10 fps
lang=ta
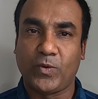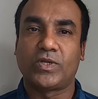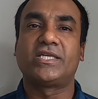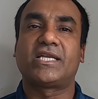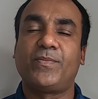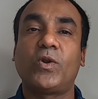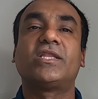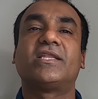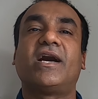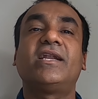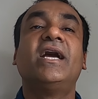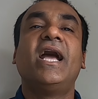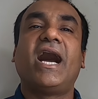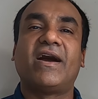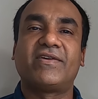போடுகின்ற பொழுதுதான்
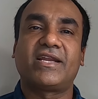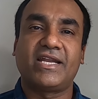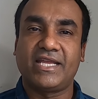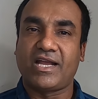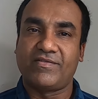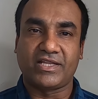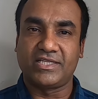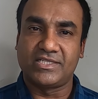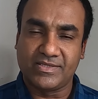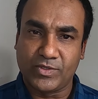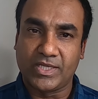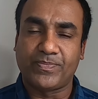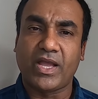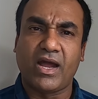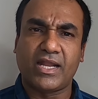அவர்களை கவர்ந்து இழுக்க
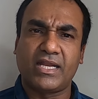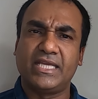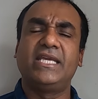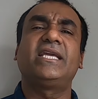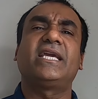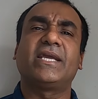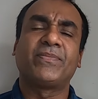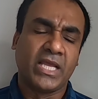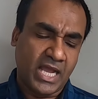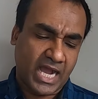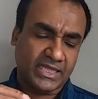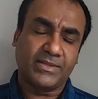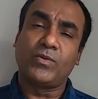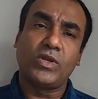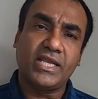முடியும் ஆனால் இங்கே
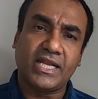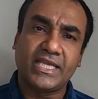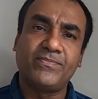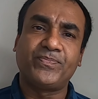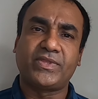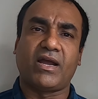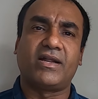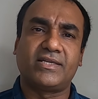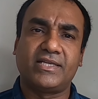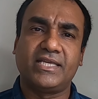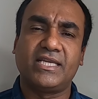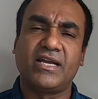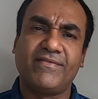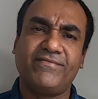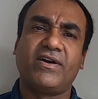அந்த மொழிகளையும் தாண்டி
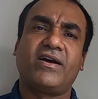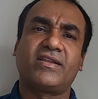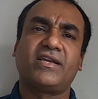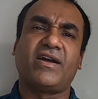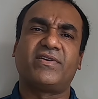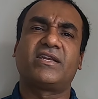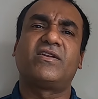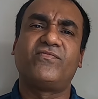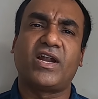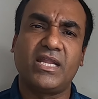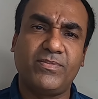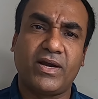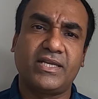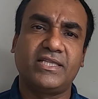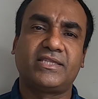எவ்வாறு அவர்கள்
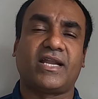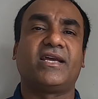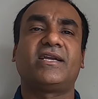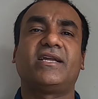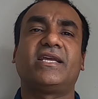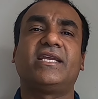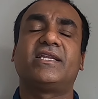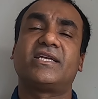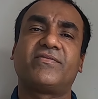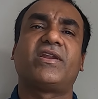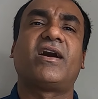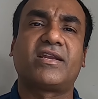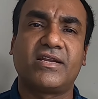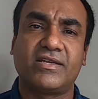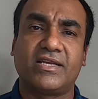வழிபாட்டு தலங்களை
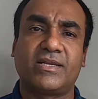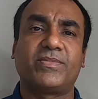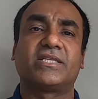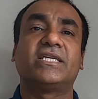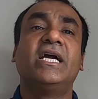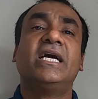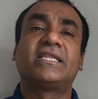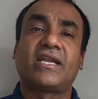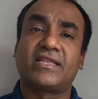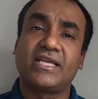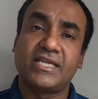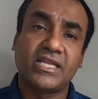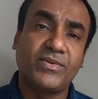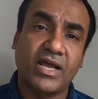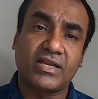நிறுவினார்கள் என்பது தளத்தை
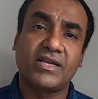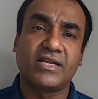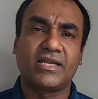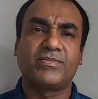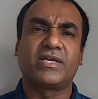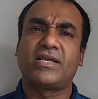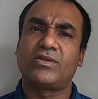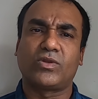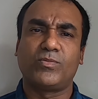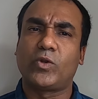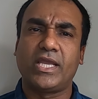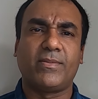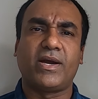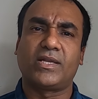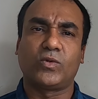நிறுவினார்கள் என்பதுதான் ஒரு
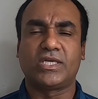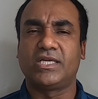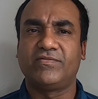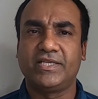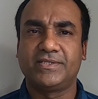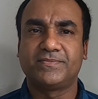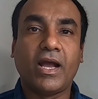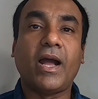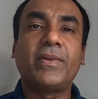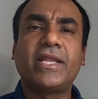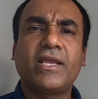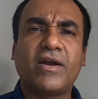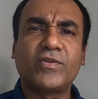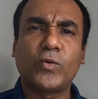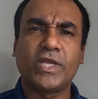முக்கியமான ஒரு கேள்வி
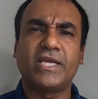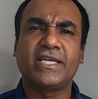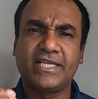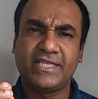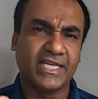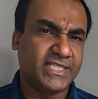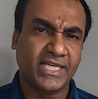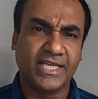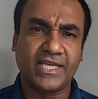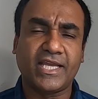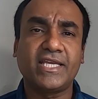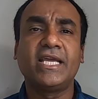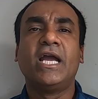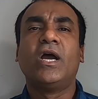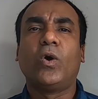அமெரிக்காவினுடைய இந்த எச்சரிக்கையை
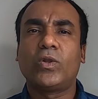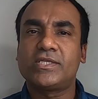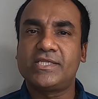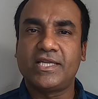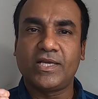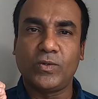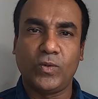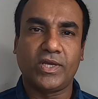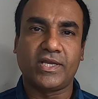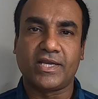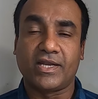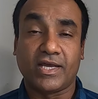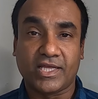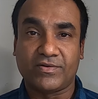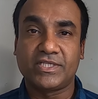ஒரு சில ஊடகங்கள்
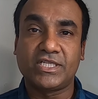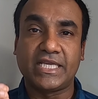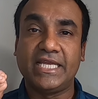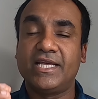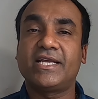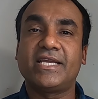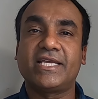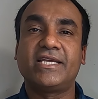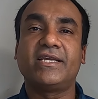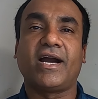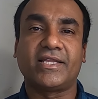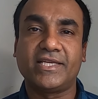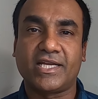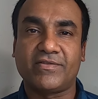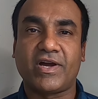அதாவது இலங்கைக்கு
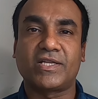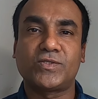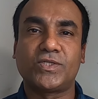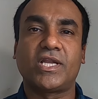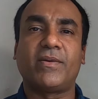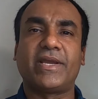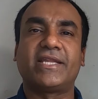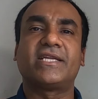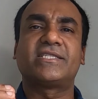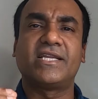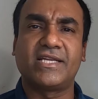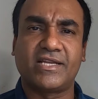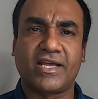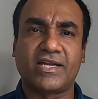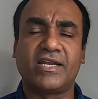அதிக அளவான சுற்றுலா பயணிகள்
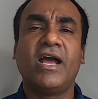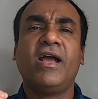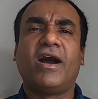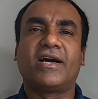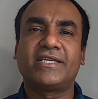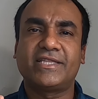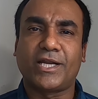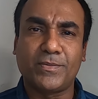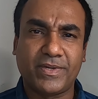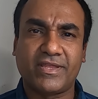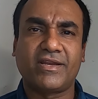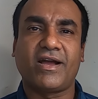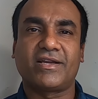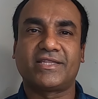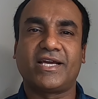செல்கின்றார்கள் அதை
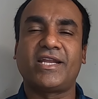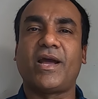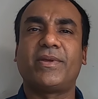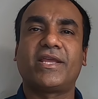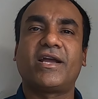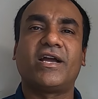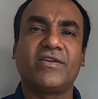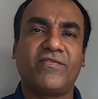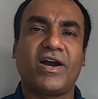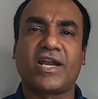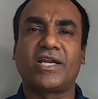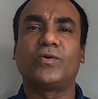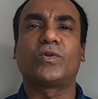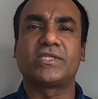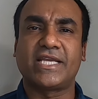தடுப்பதற்காகத்தான் அமெரிக்கா இவ்வாறான
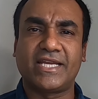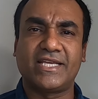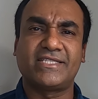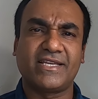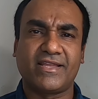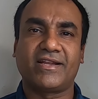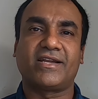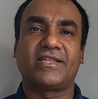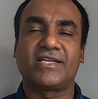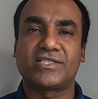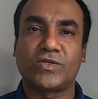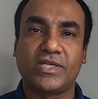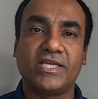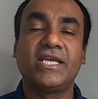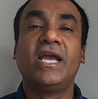ஒரு செயலை செய்திருக்கிறது என்று
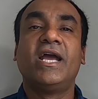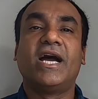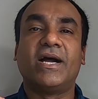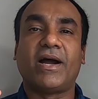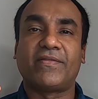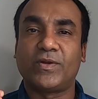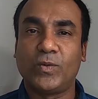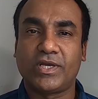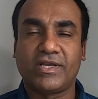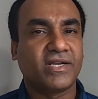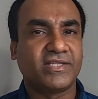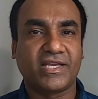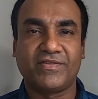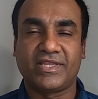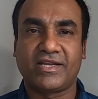சொல்லி அந்த ஊடகங்கள்
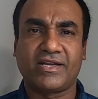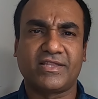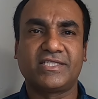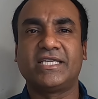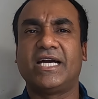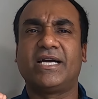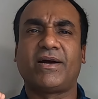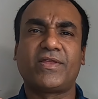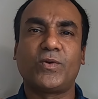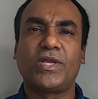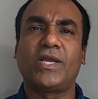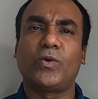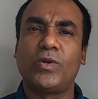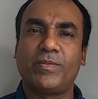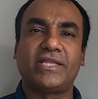தெரிவித்திருக்கிறது அதனுடைய
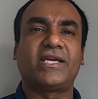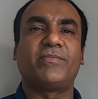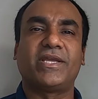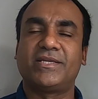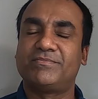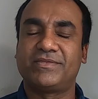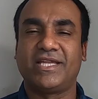உண்மைத்தன்மையும்